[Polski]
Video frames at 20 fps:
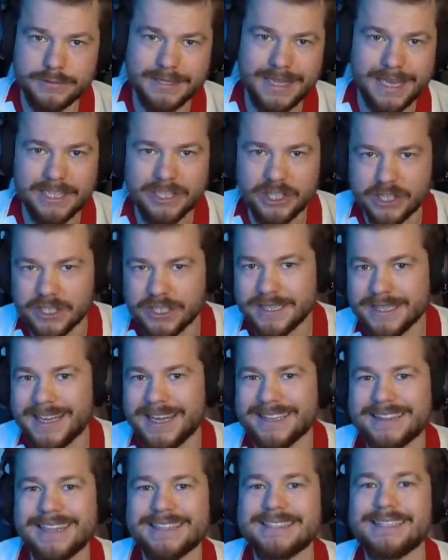ta
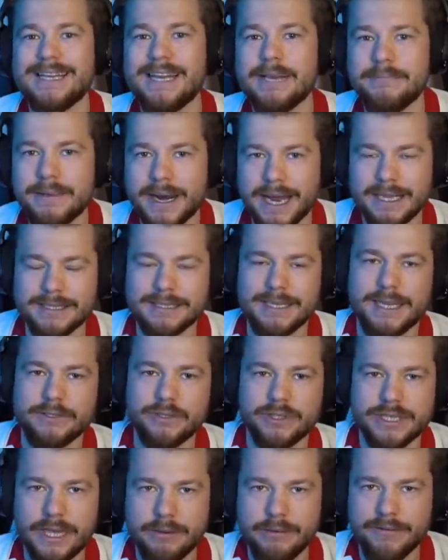cieszynka, ta celebracja
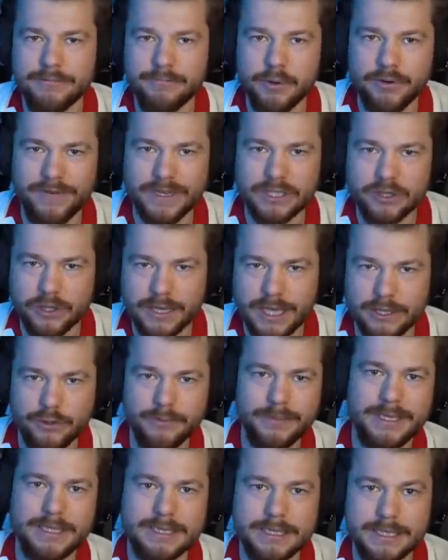została wprowadzona
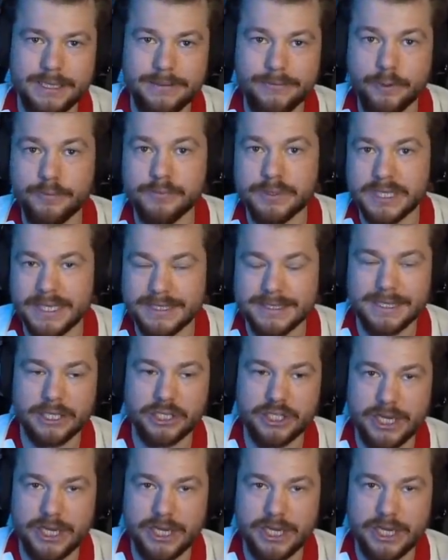do mainstreamu przez